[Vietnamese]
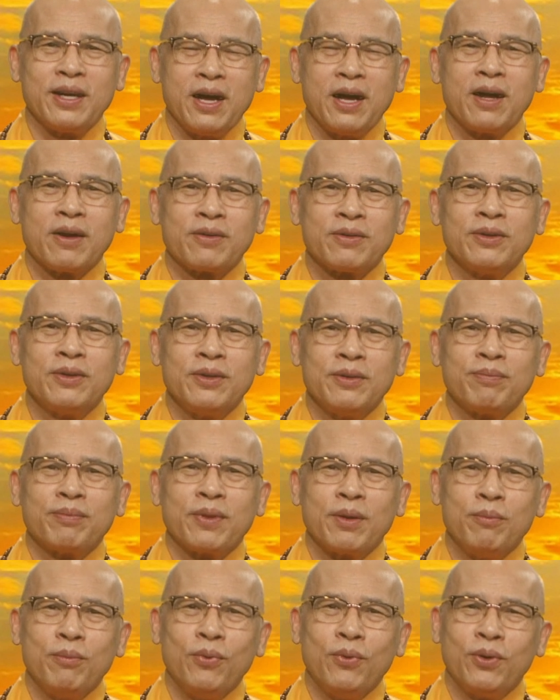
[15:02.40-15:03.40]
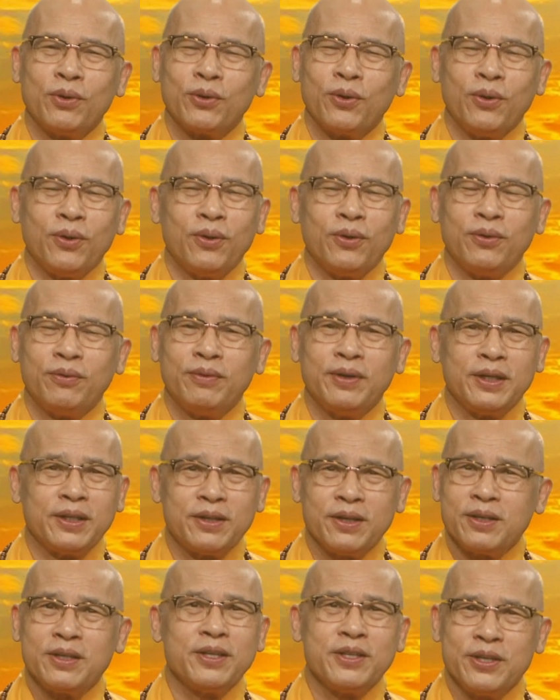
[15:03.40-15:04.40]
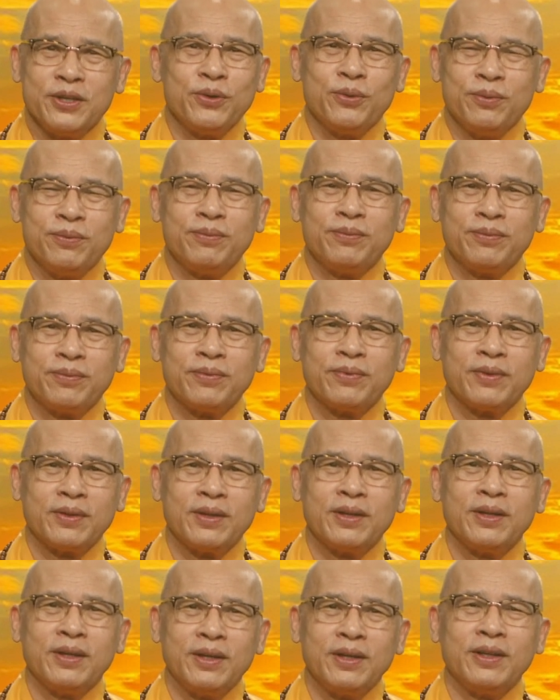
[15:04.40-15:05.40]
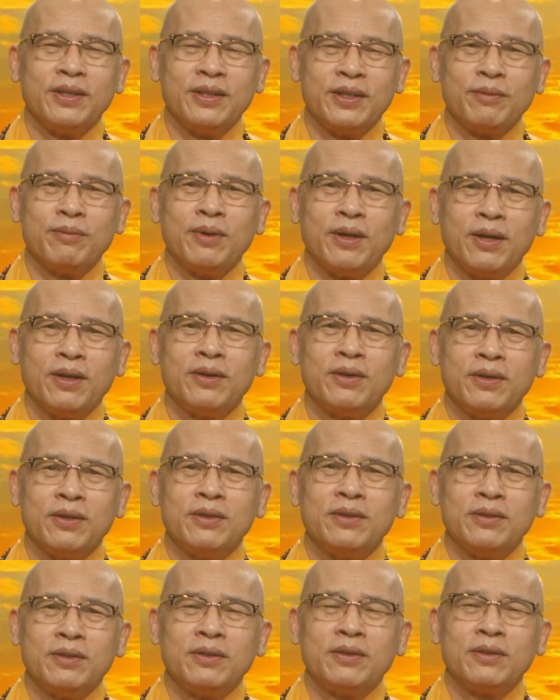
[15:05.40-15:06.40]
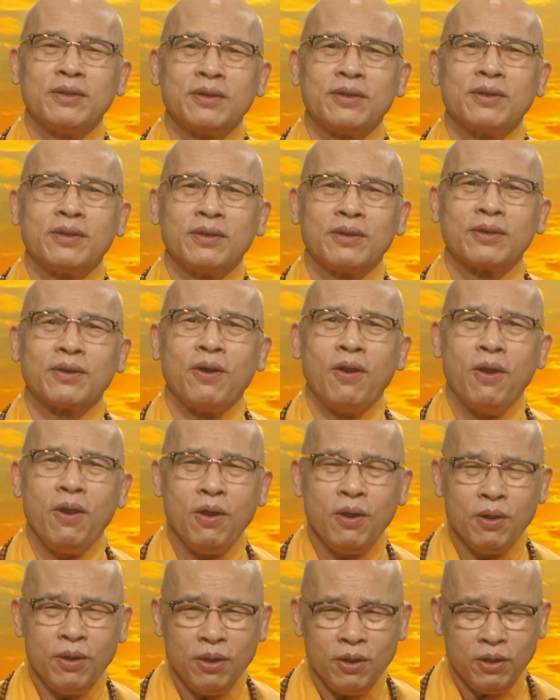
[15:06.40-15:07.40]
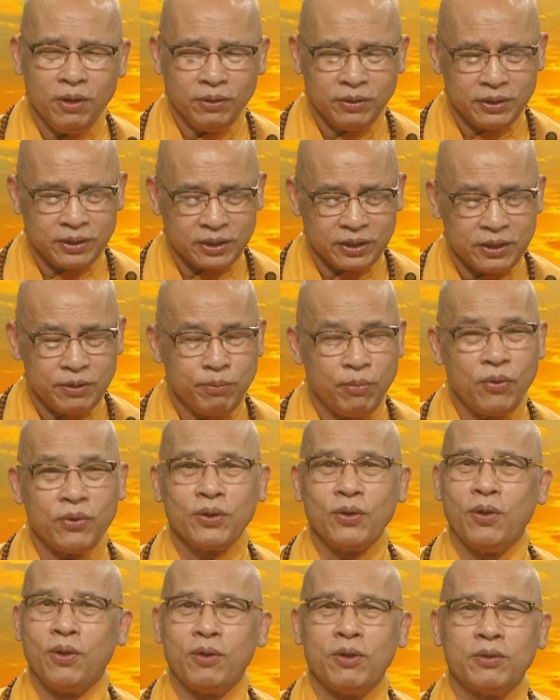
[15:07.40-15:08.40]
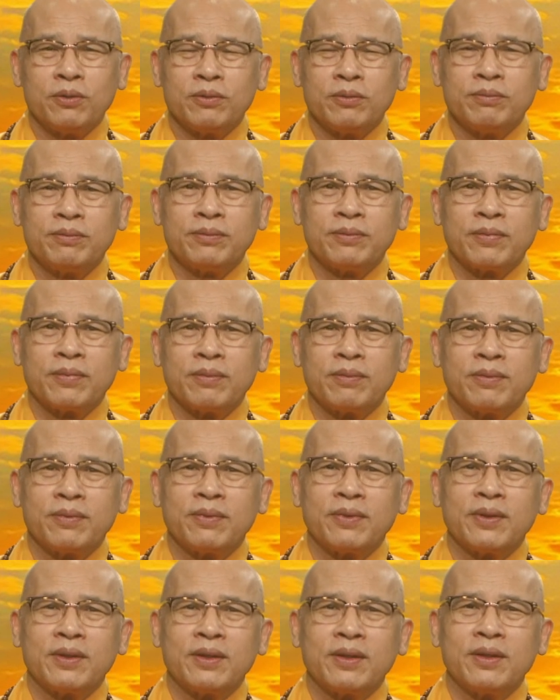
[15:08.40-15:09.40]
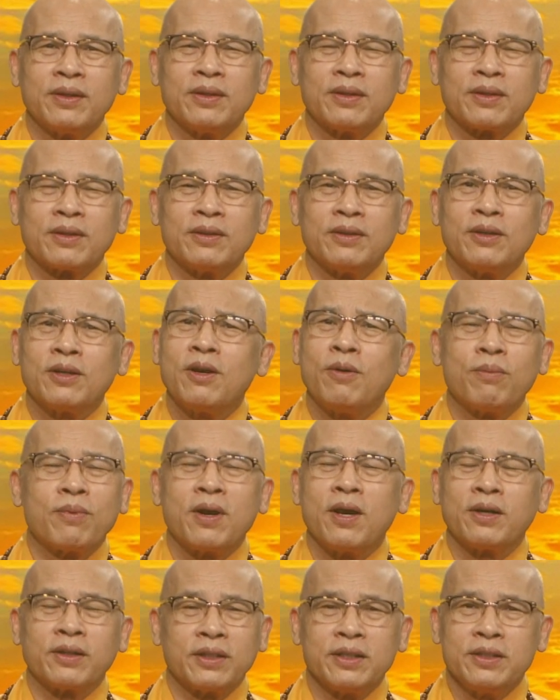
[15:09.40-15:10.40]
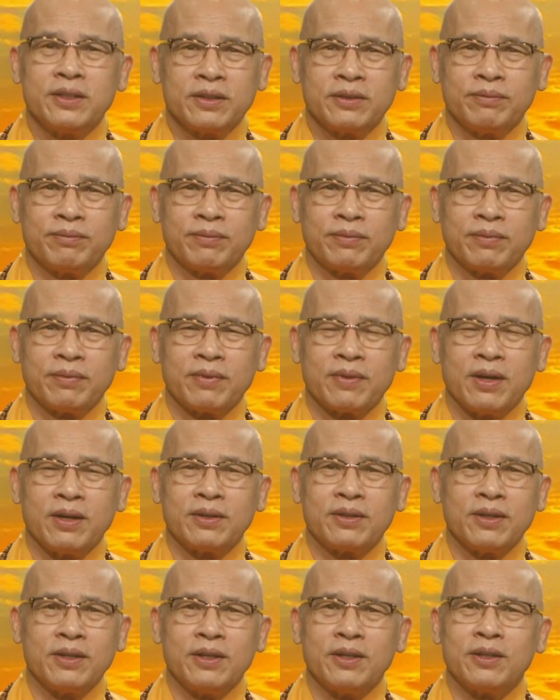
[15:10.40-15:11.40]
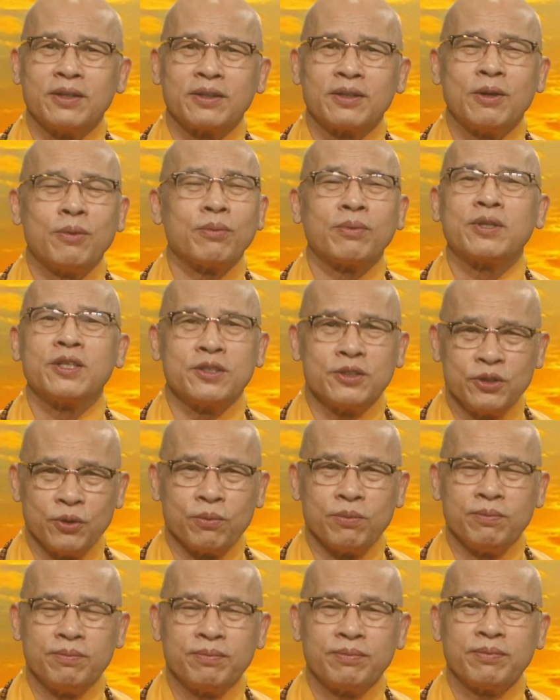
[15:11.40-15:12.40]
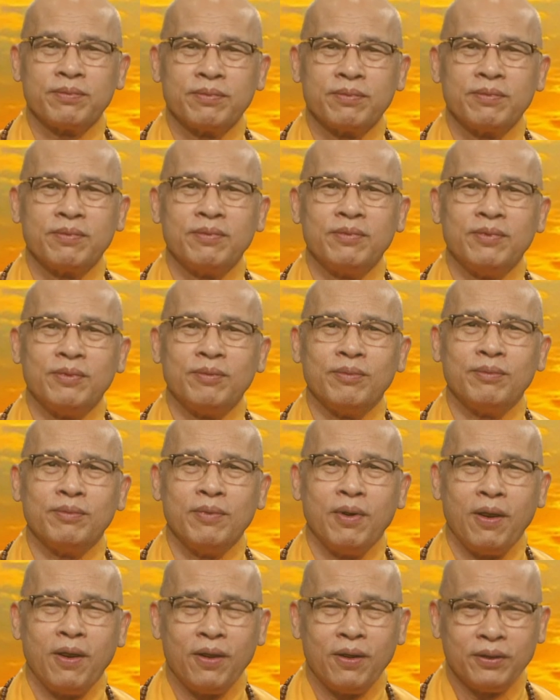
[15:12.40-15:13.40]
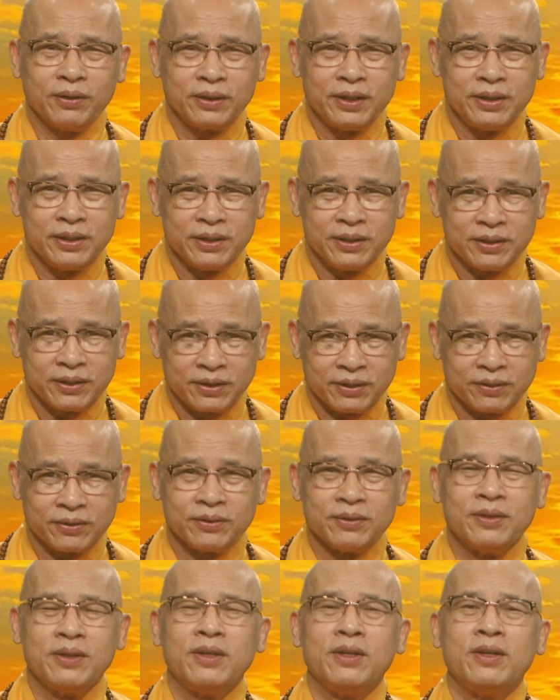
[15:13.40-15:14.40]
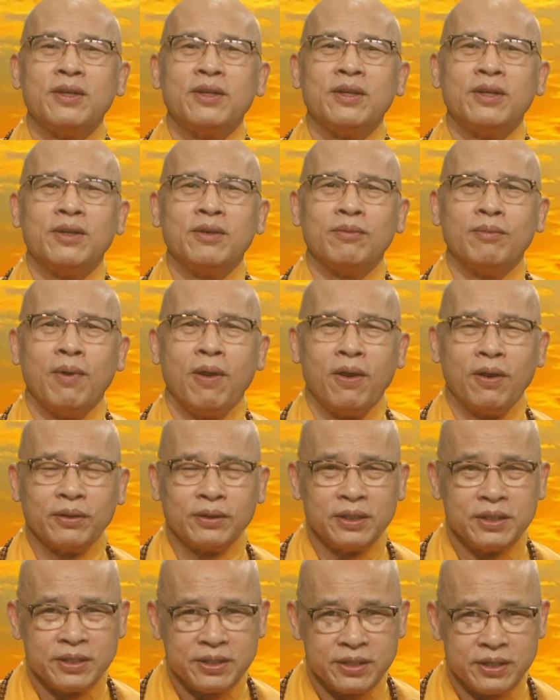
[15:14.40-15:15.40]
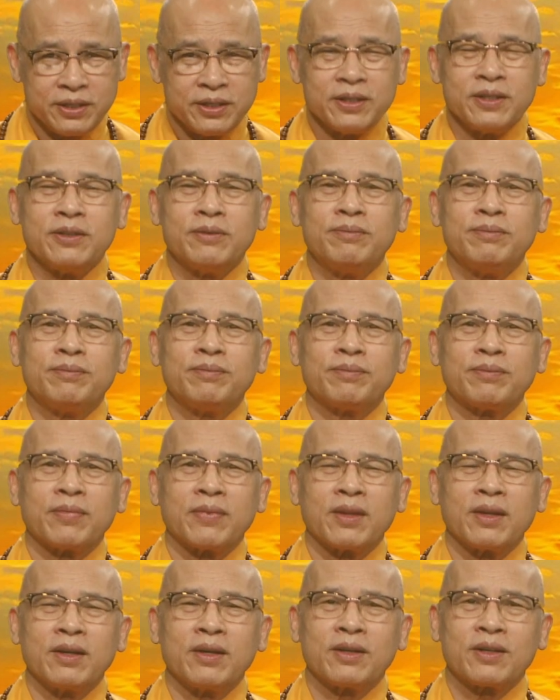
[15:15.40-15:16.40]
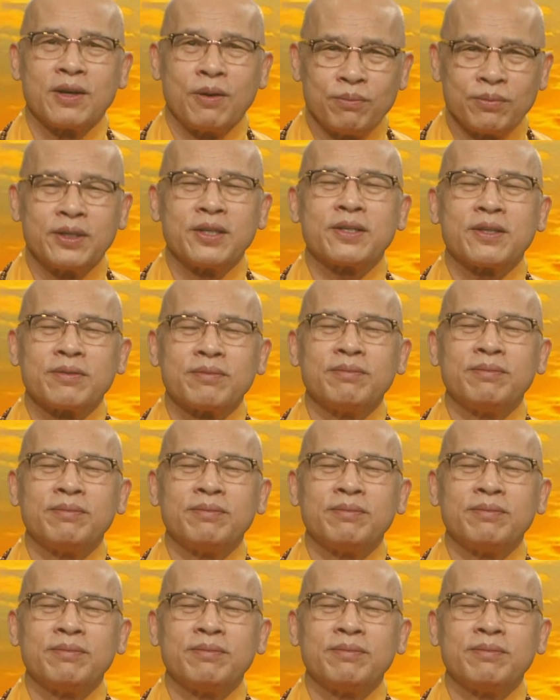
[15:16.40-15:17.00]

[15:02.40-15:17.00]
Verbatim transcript: là mua đồ về rất là nhiều à, nhưng mà có những cái món đồ nó không cần thiết à, cho nên không sử dụng bỏ tiền bỏ thì giờ à, công sức